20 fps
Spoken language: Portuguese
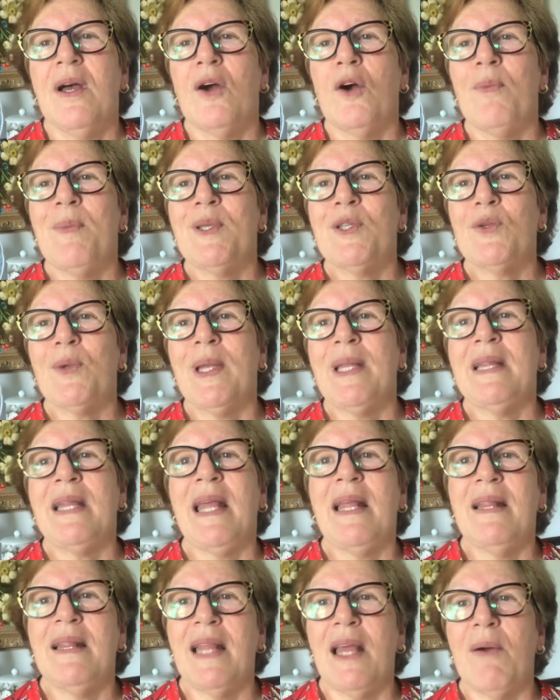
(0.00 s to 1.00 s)
começou a
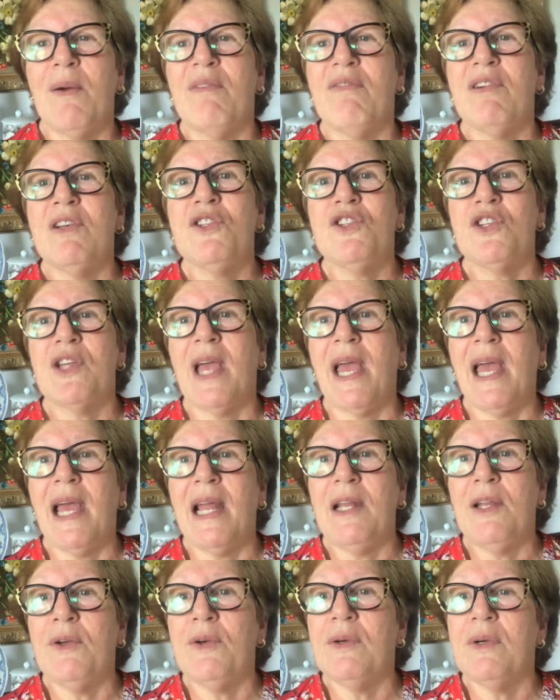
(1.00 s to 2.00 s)
entender o
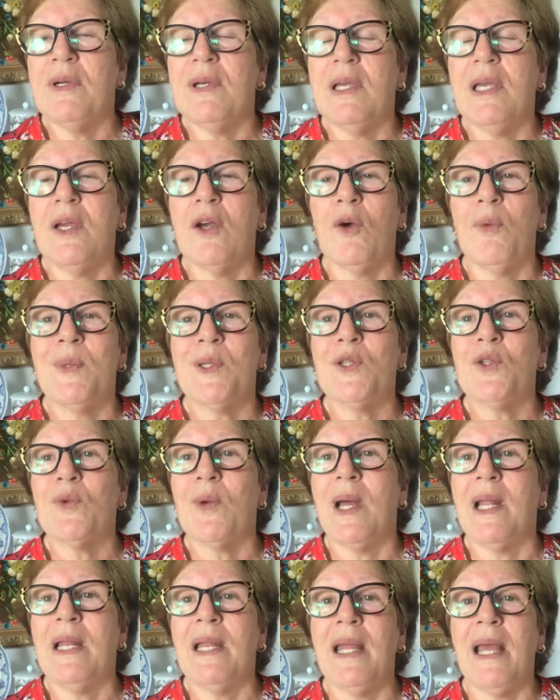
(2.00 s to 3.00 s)
Evangelho e
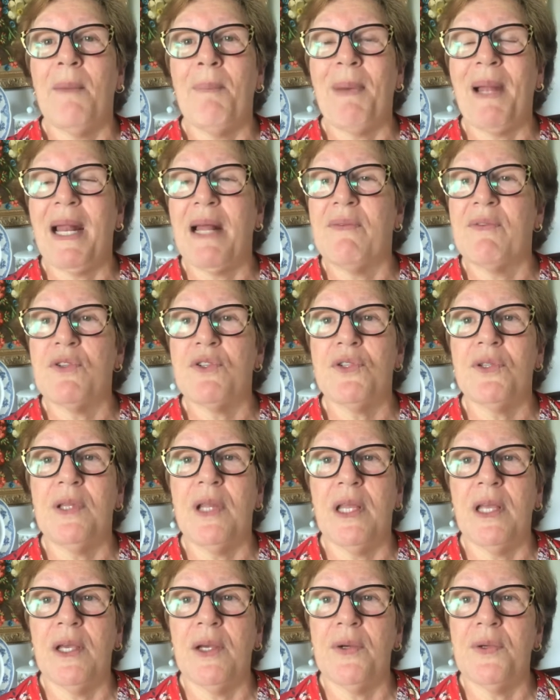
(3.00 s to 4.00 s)
começou a ler a palavra de
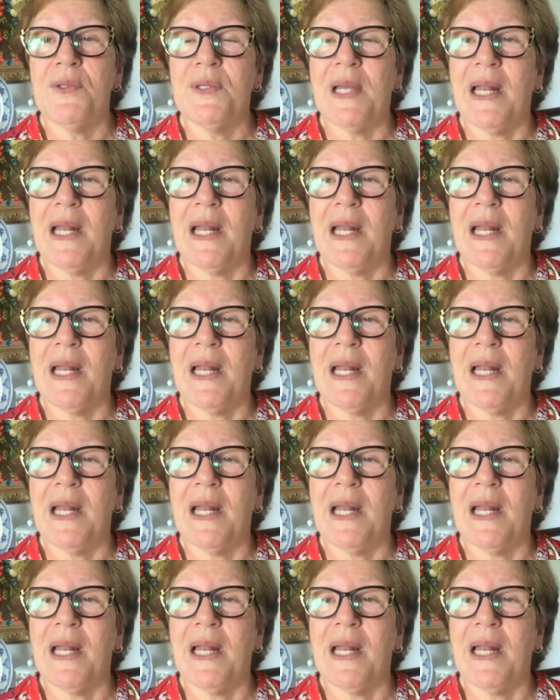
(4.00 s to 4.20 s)
Deus.